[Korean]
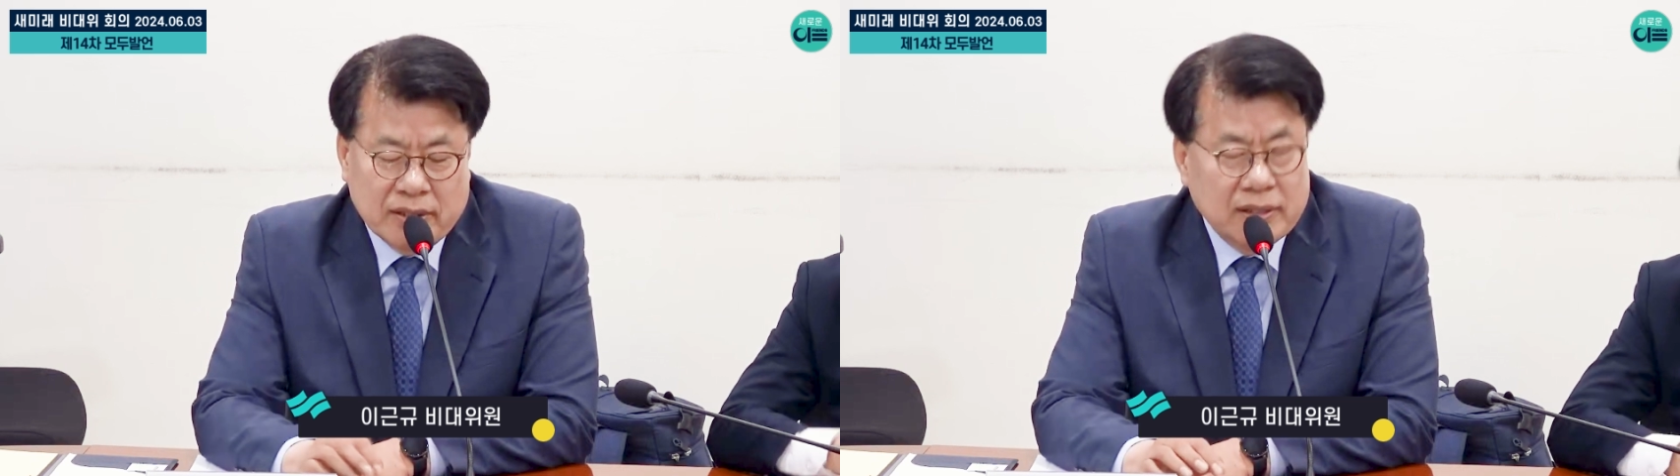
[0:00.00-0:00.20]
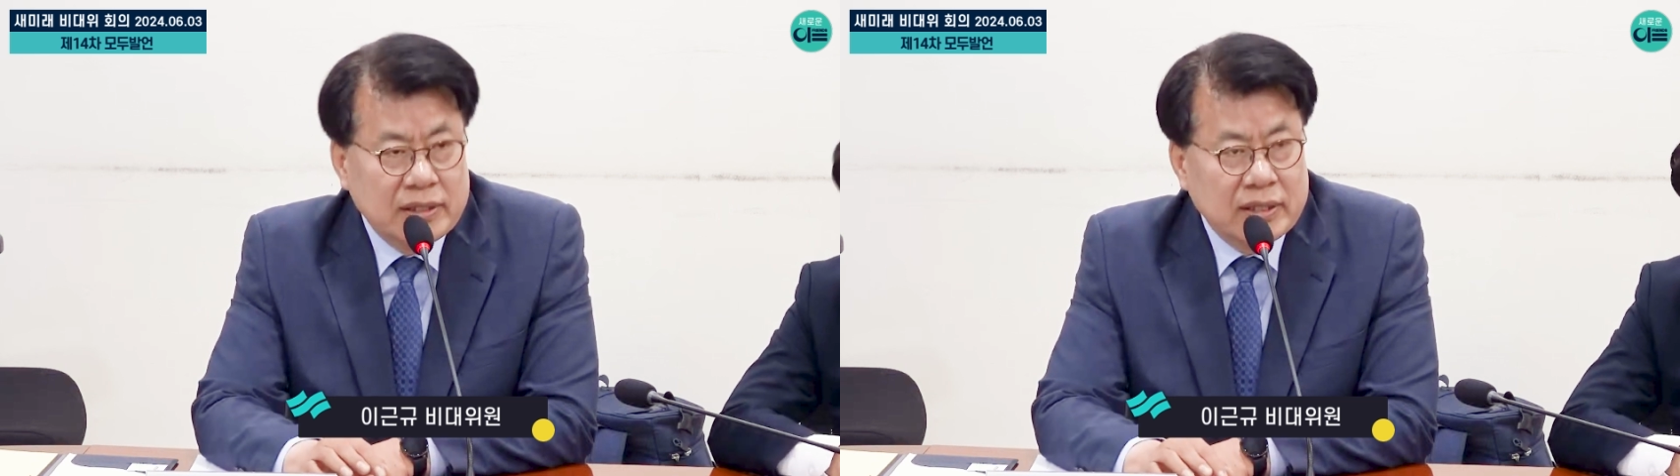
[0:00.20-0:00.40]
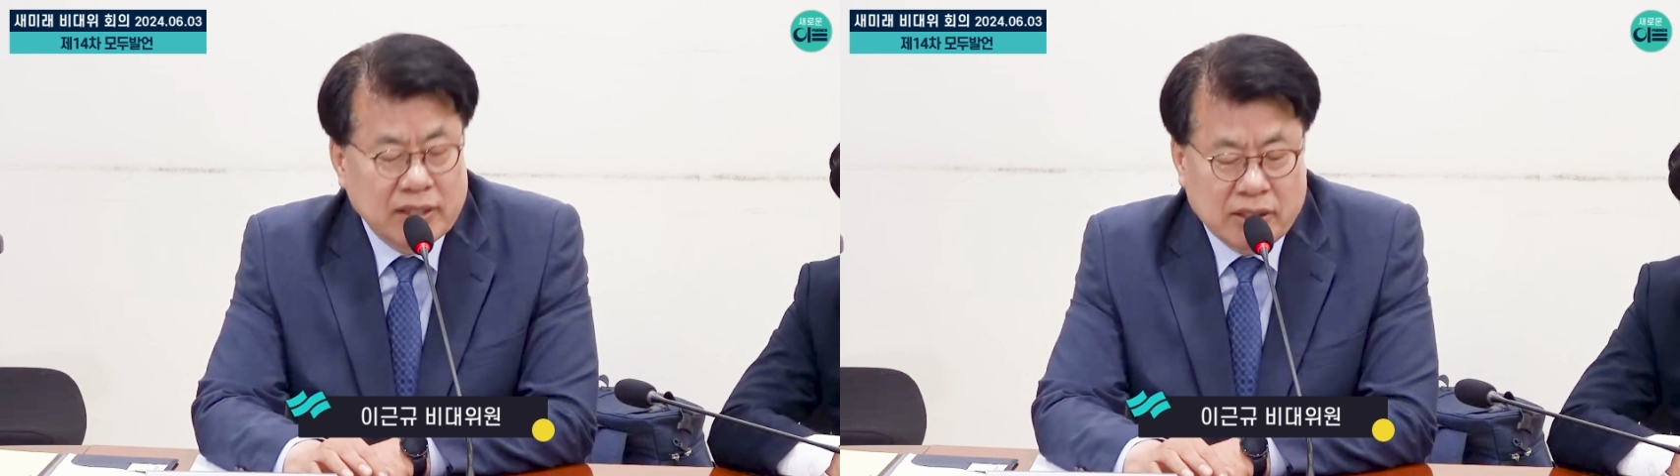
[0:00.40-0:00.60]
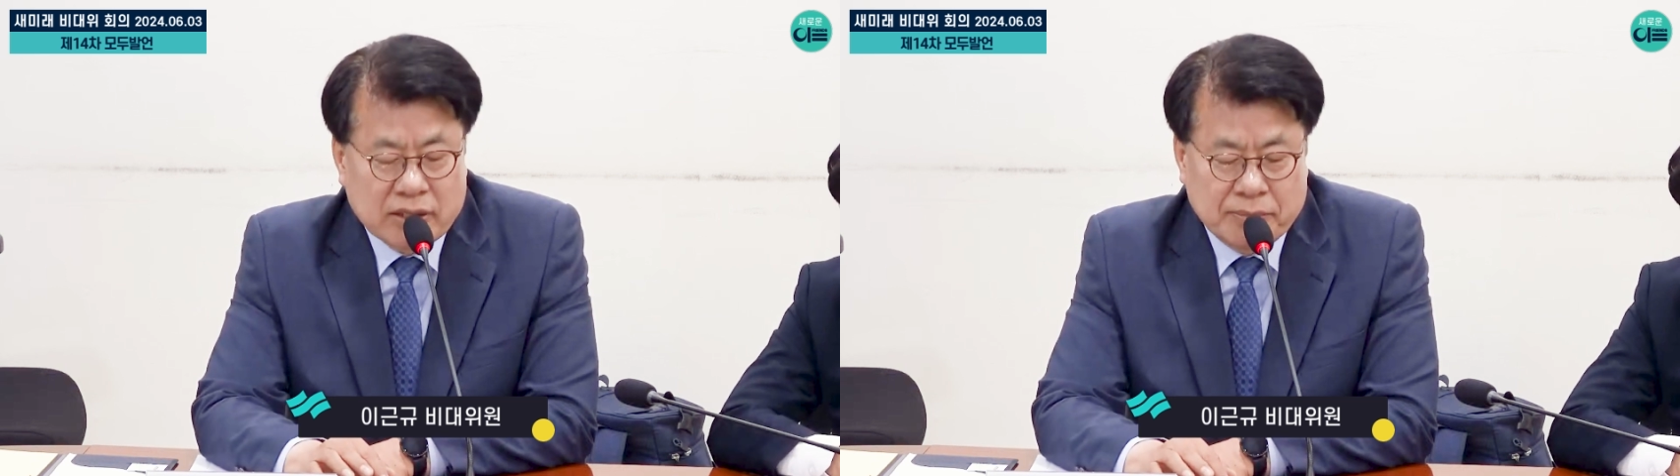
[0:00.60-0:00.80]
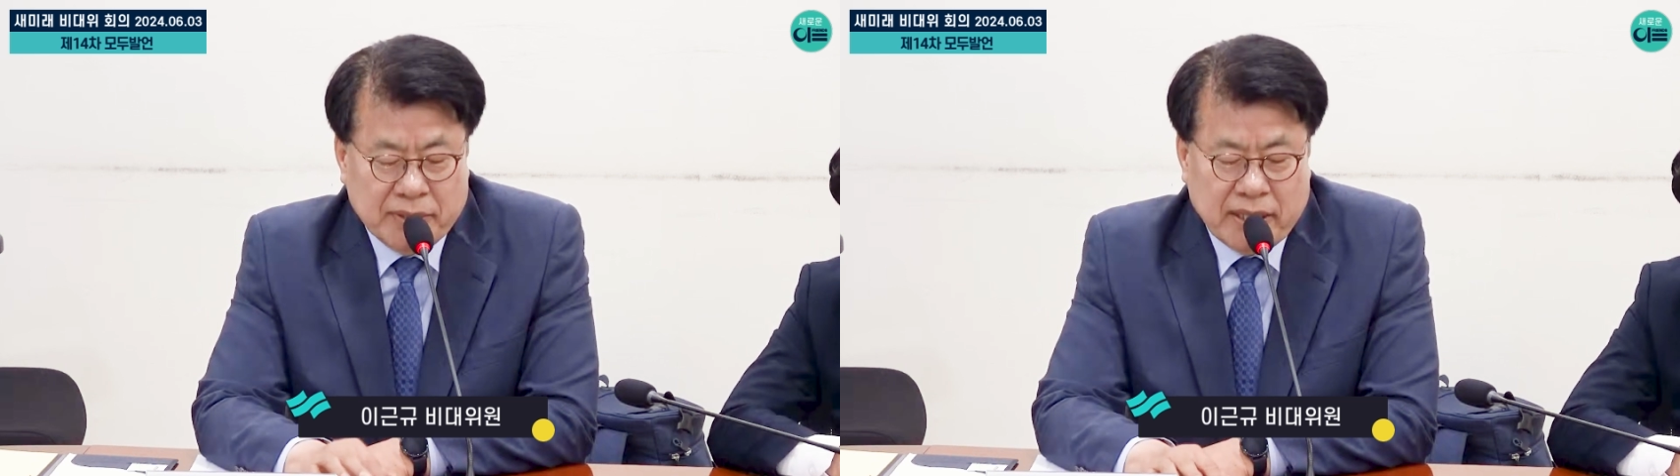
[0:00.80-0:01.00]
어,
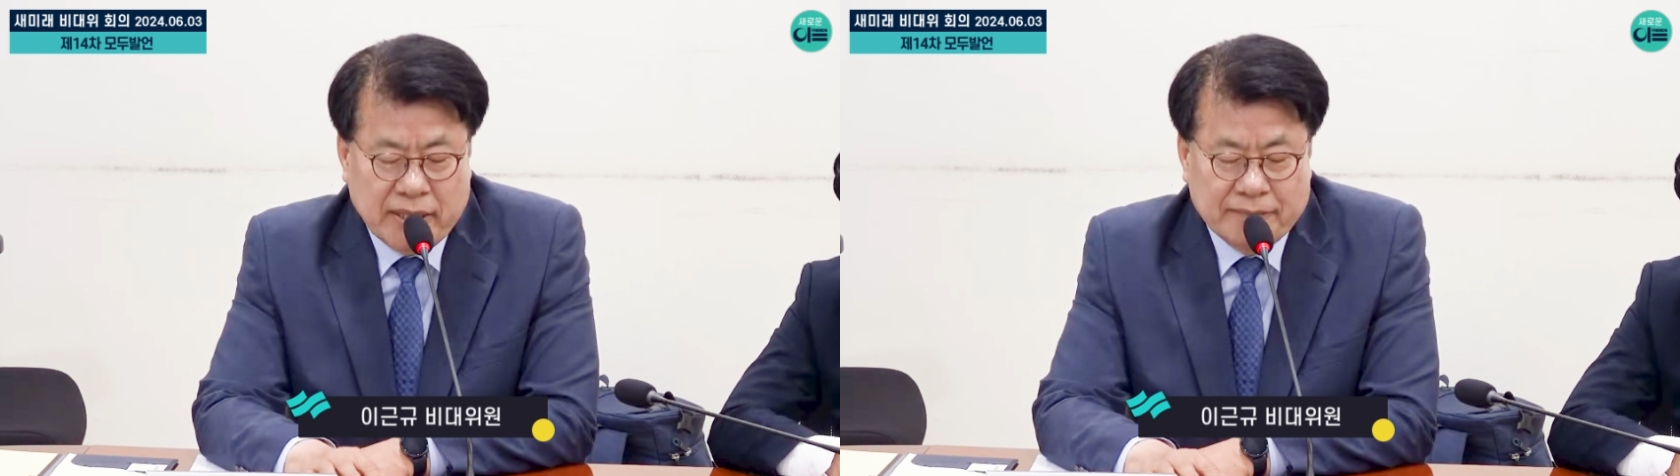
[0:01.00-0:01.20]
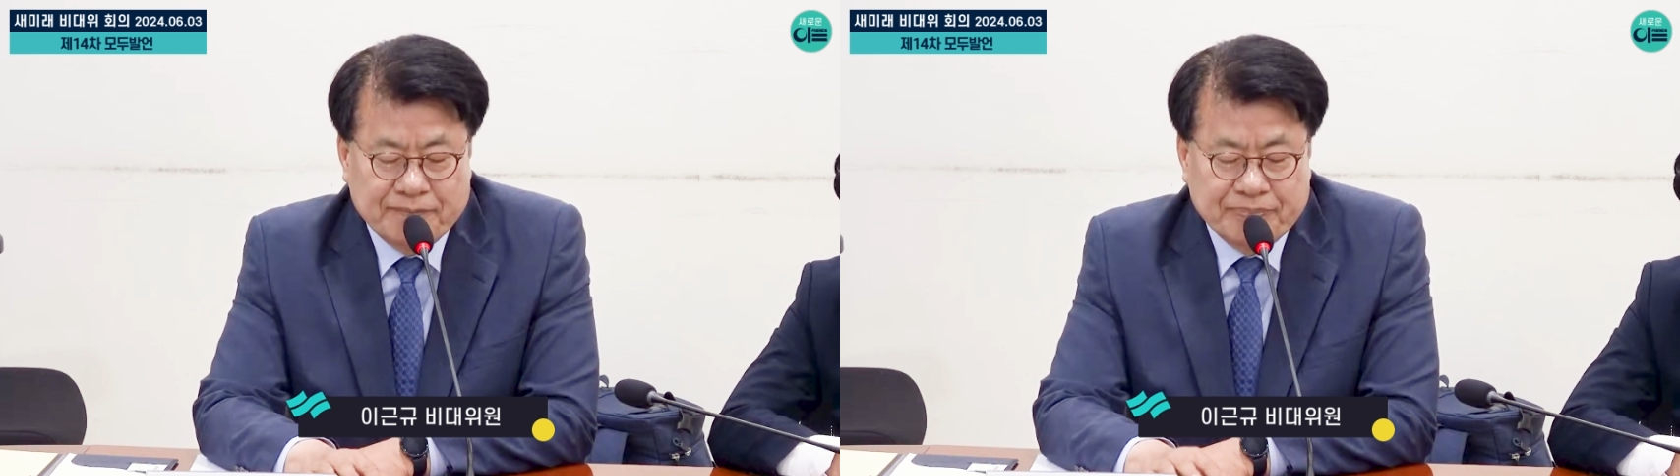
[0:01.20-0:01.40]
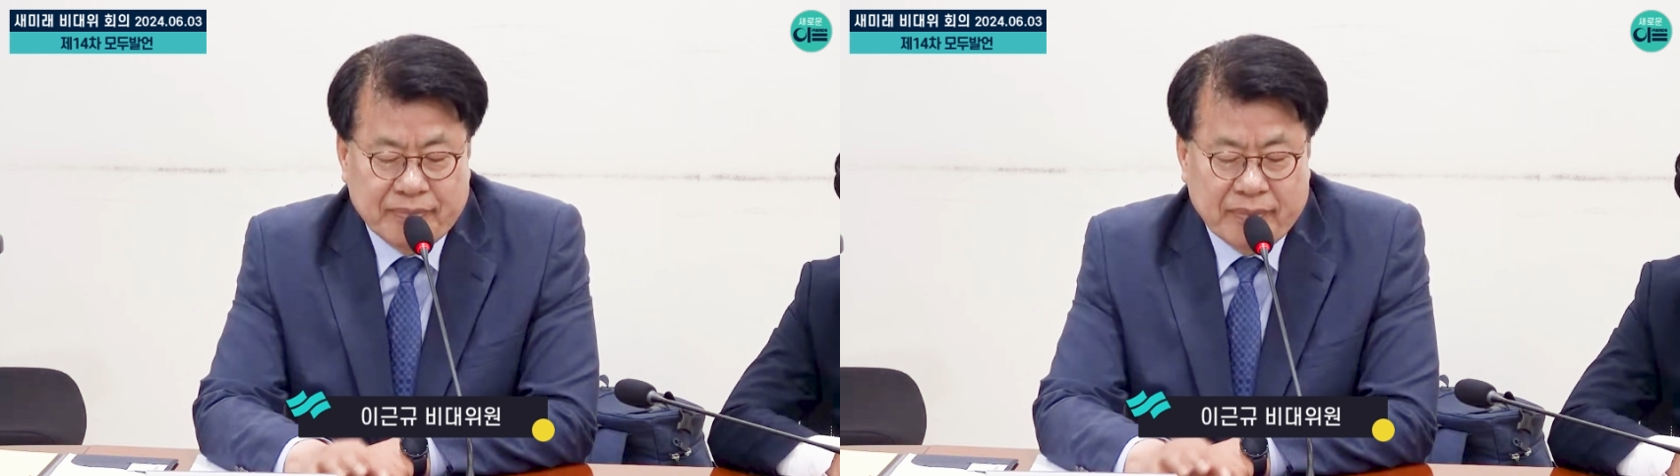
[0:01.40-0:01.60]
일으켰습니다.